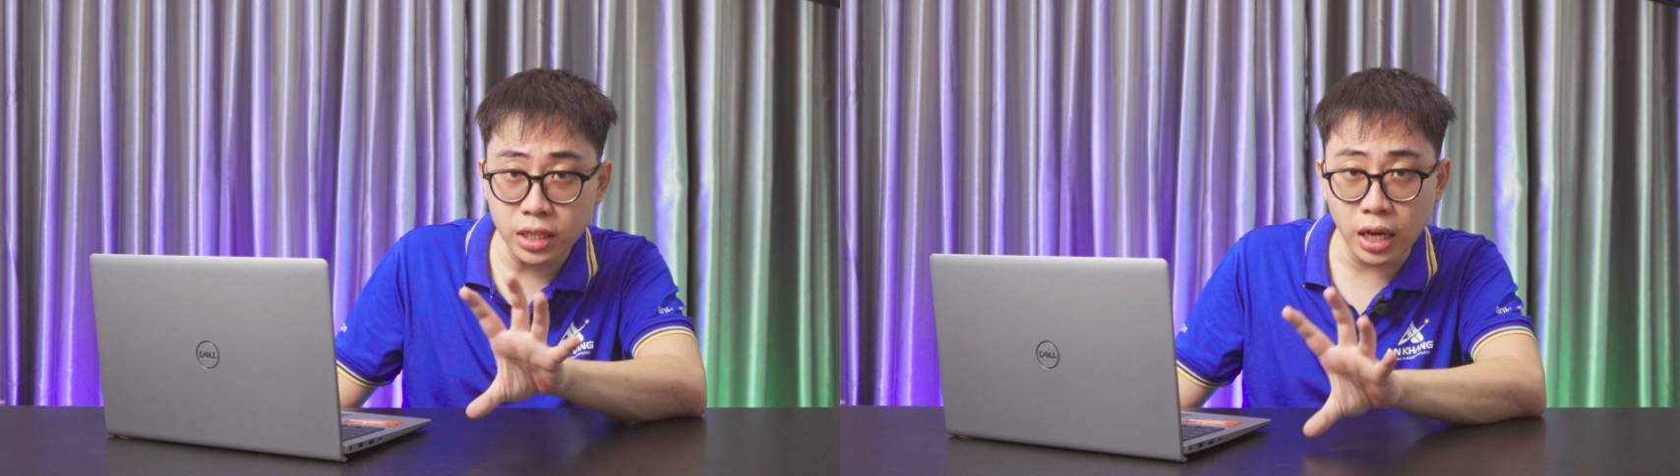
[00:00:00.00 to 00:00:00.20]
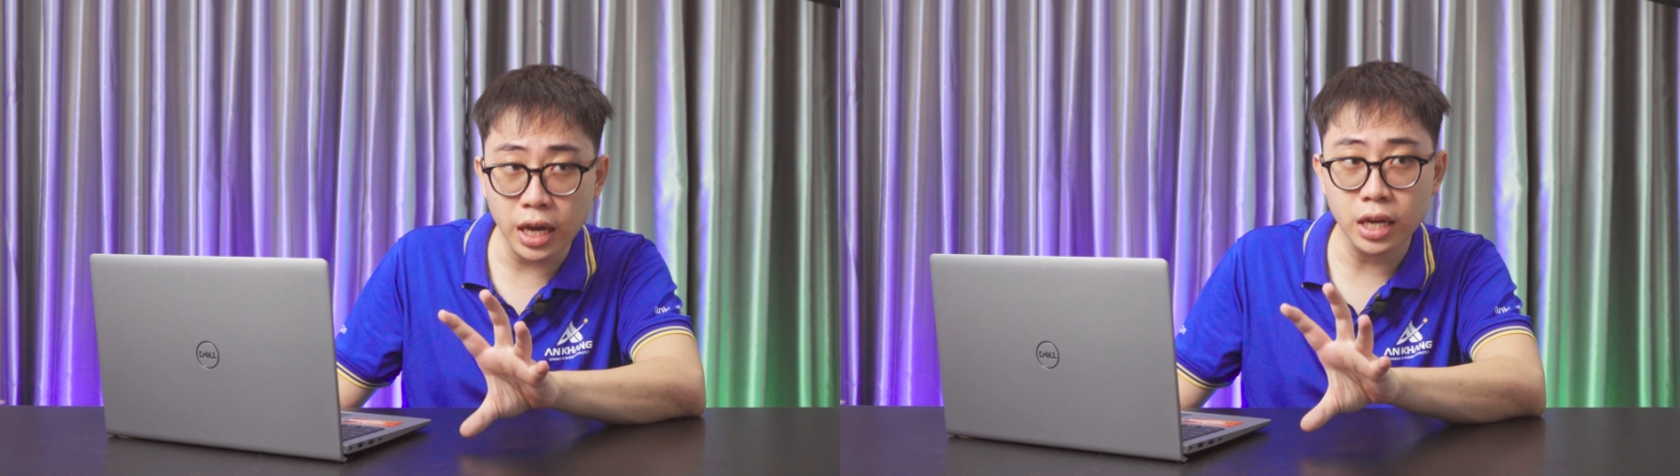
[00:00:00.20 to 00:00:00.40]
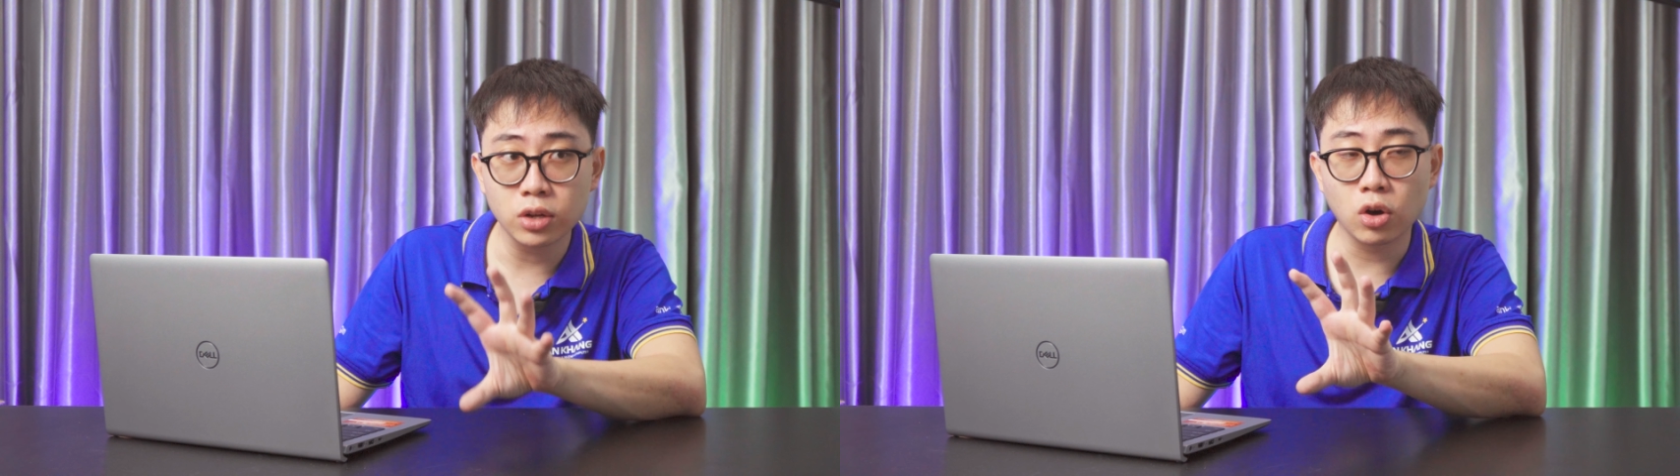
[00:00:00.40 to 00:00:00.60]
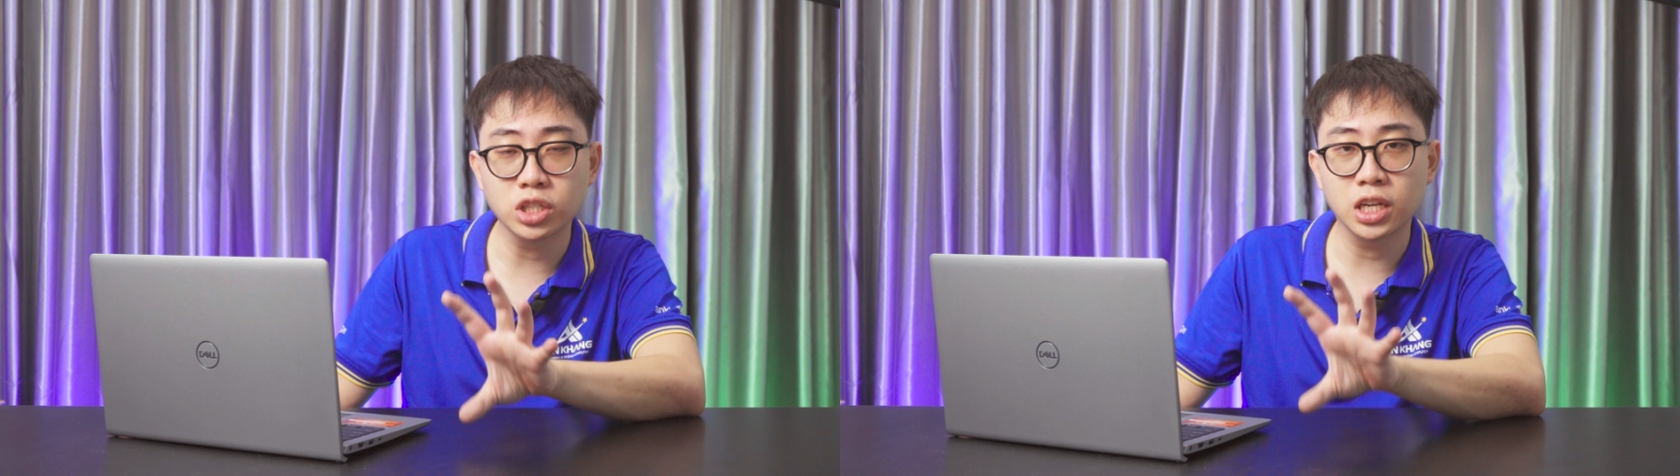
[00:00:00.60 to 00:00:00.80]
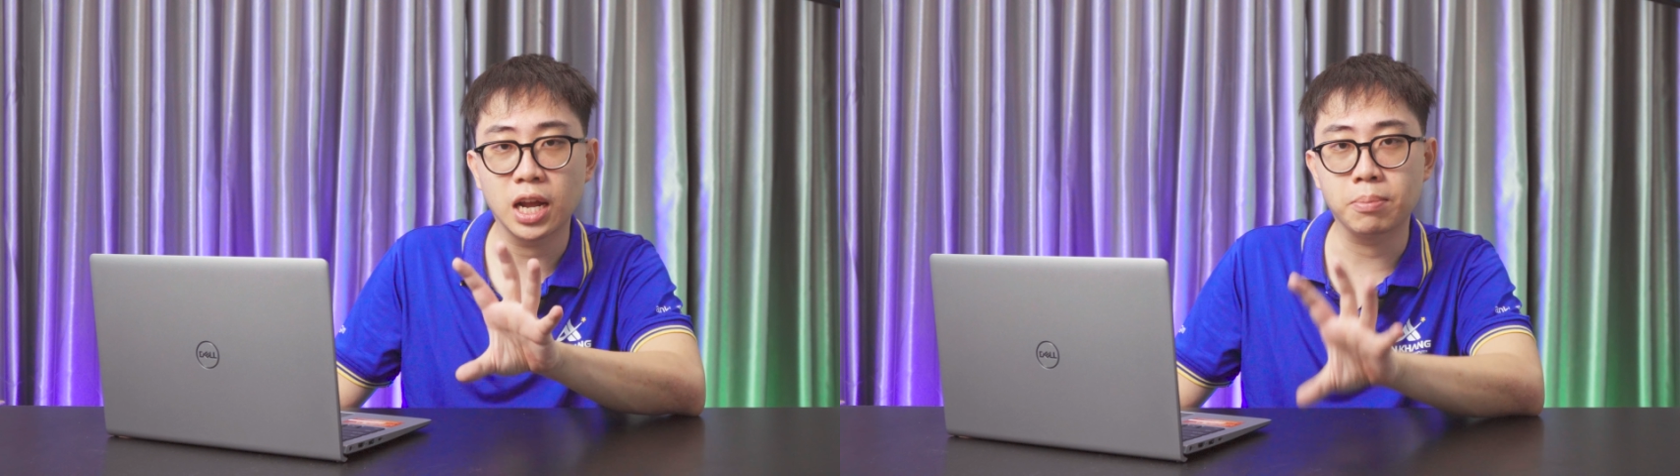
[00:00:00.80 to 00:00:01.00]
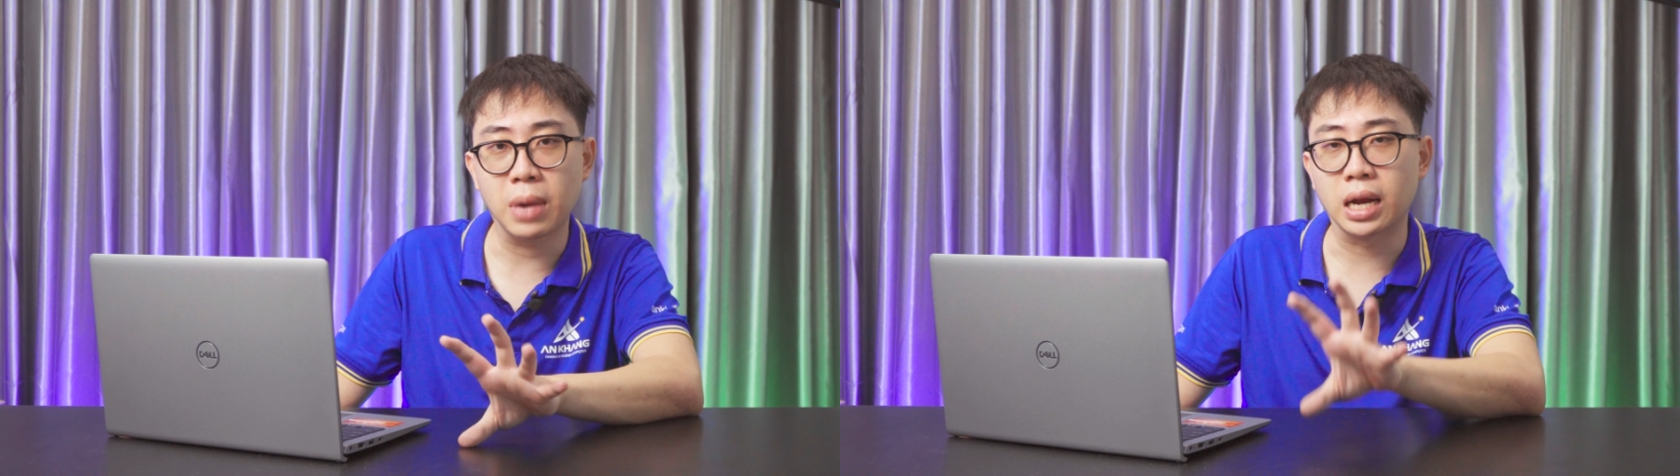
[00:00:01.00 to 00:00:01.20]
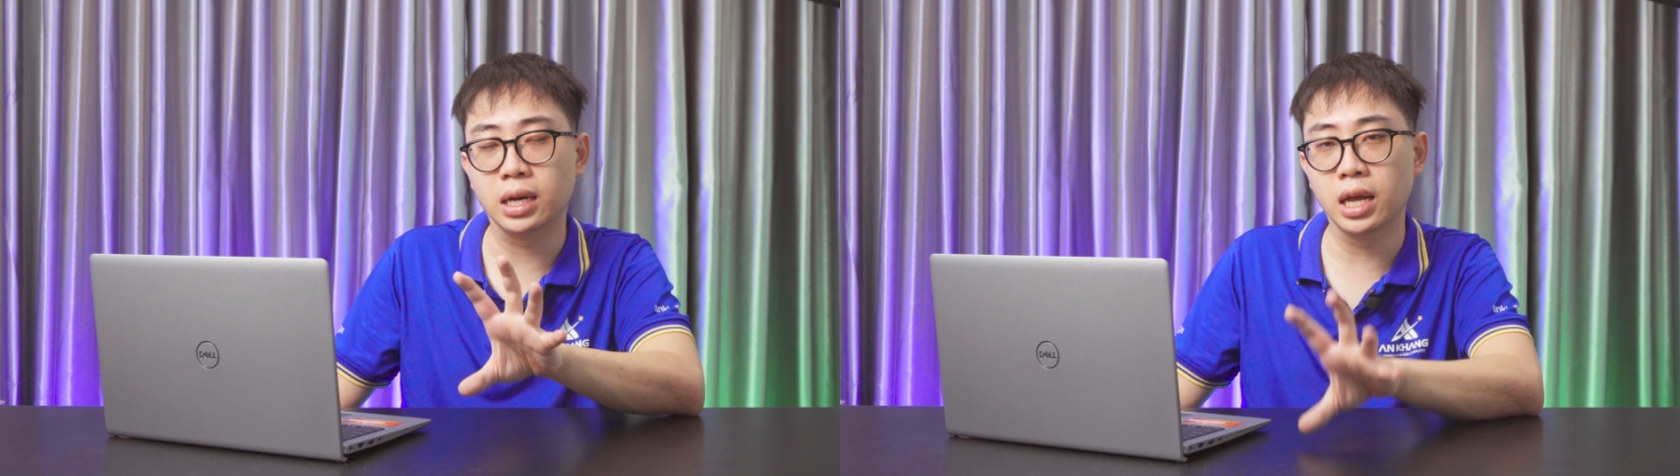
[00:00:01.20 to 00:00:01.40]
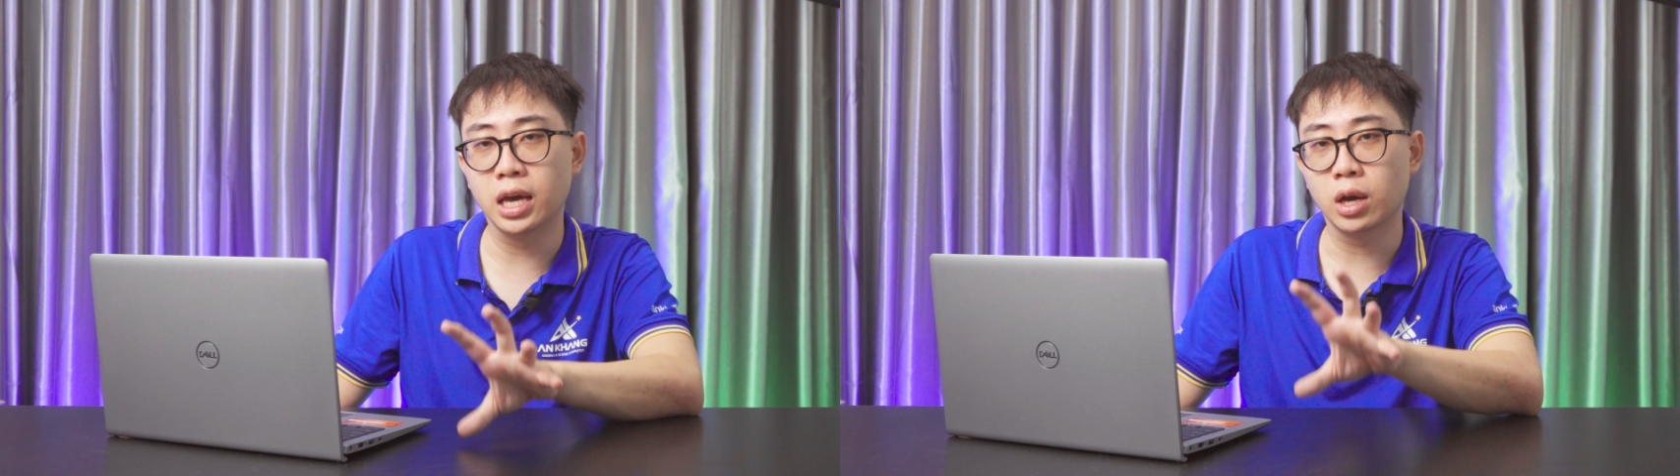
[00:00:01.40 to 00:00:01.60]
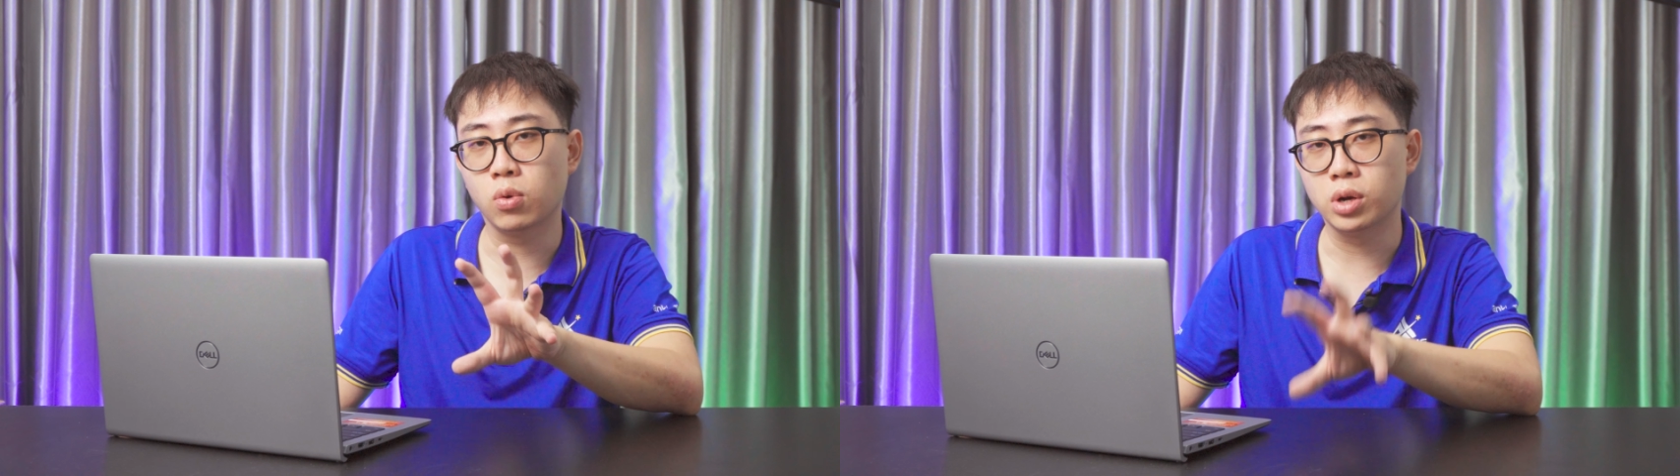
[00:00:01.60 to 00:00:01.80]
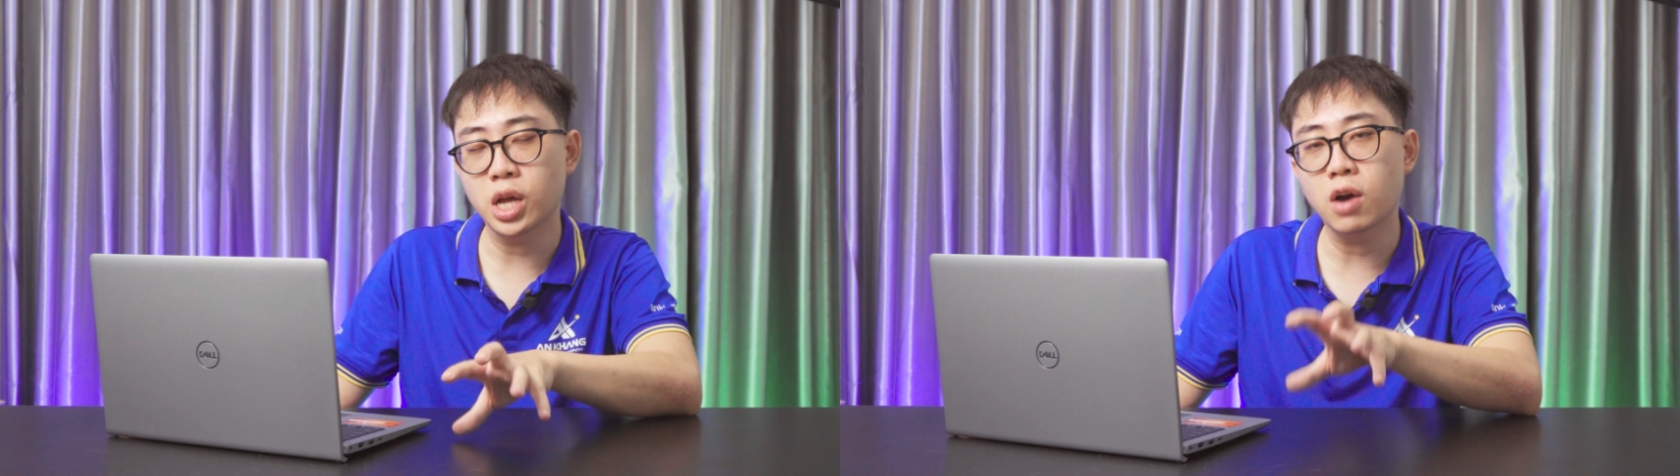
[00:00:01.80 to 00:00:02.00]
kế đó chính là bản lề
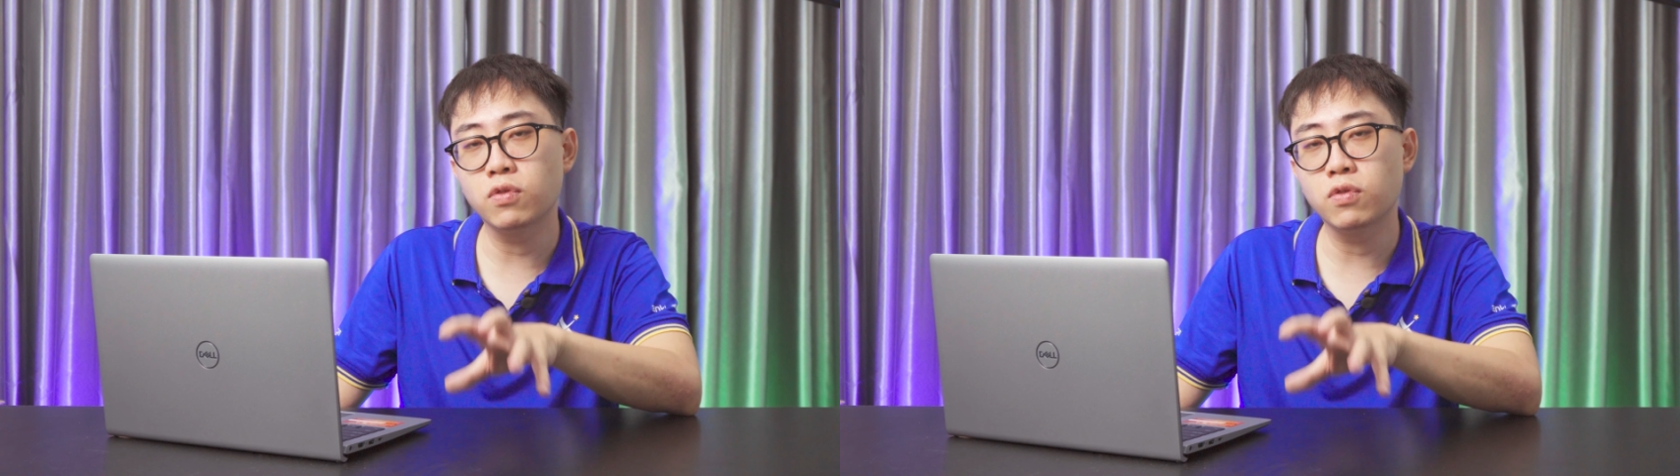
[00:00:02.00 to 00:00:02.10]
của Dell